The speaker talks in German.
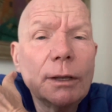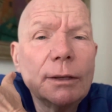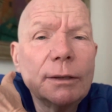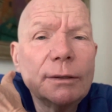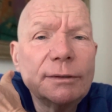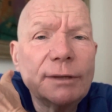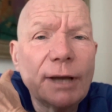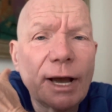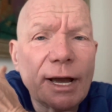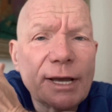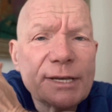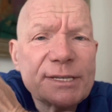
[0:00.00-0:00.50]

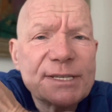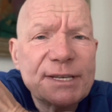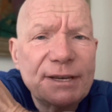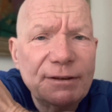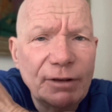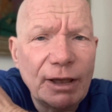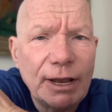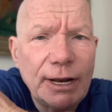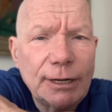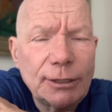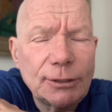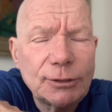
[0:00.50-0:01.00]
Da ist die
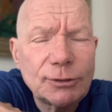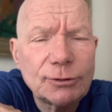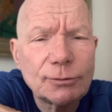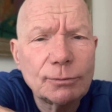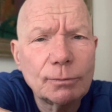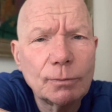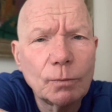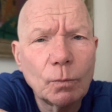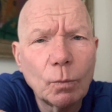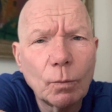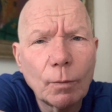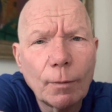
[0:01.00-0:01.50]
Welt
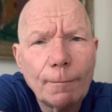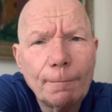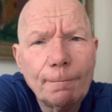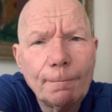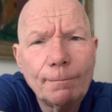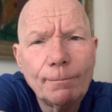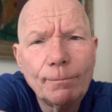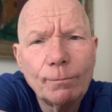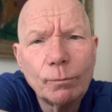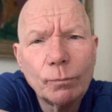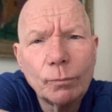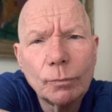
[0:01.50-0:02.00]

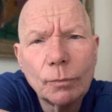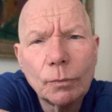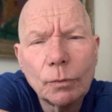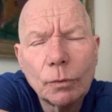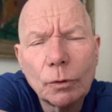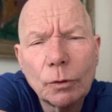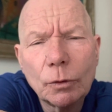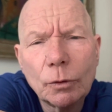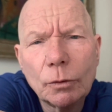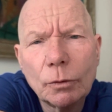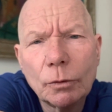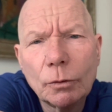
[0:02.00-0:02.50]

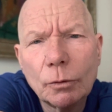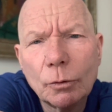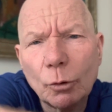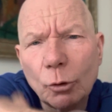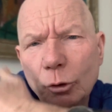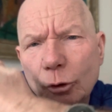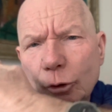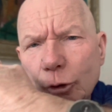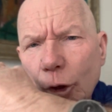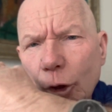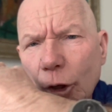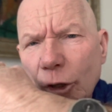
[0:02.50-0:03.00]

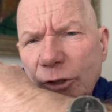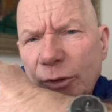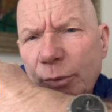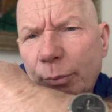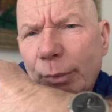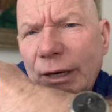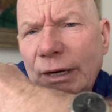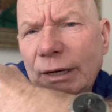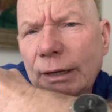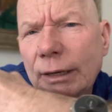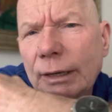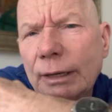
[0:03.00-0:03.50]
und dort
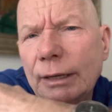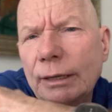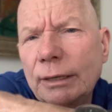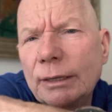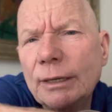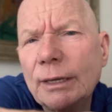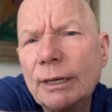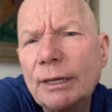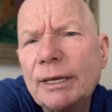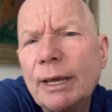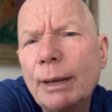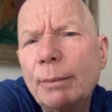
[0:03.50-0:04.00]
bin
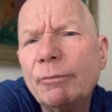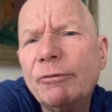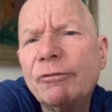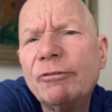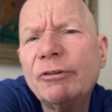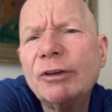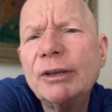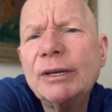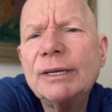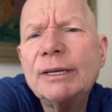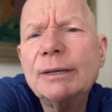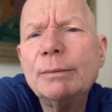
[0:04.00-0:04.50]
ich. Ich
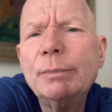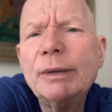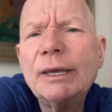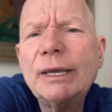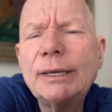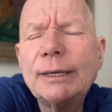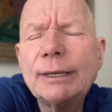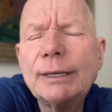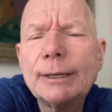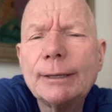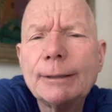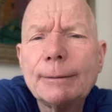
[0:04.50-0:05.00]
empfinde
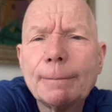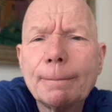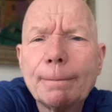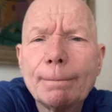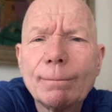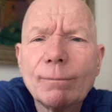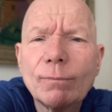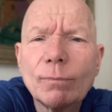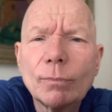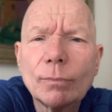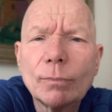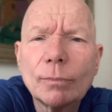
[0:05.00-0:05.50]
mich,
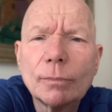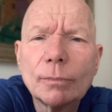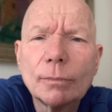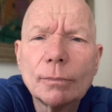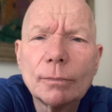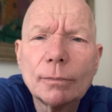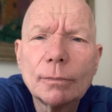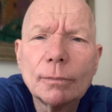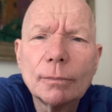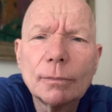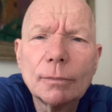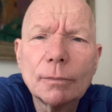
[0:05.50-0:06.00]

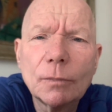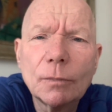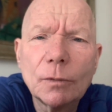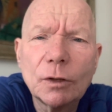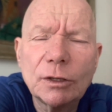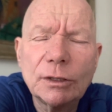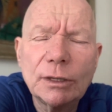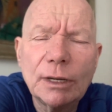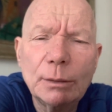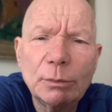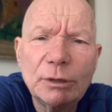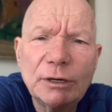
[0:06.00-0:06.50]
ich
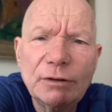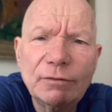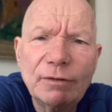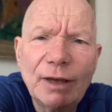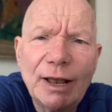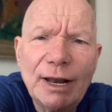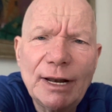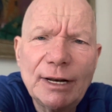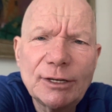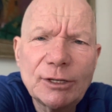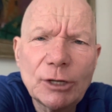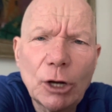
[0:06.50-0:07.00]
nehme die
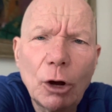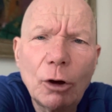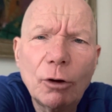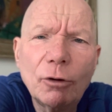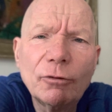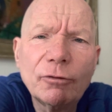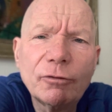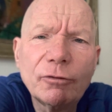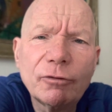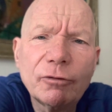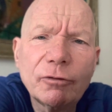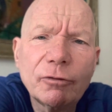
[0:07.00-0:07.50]
Welt
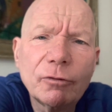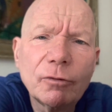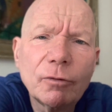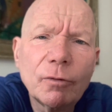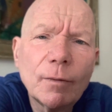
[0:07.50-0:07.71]
auf,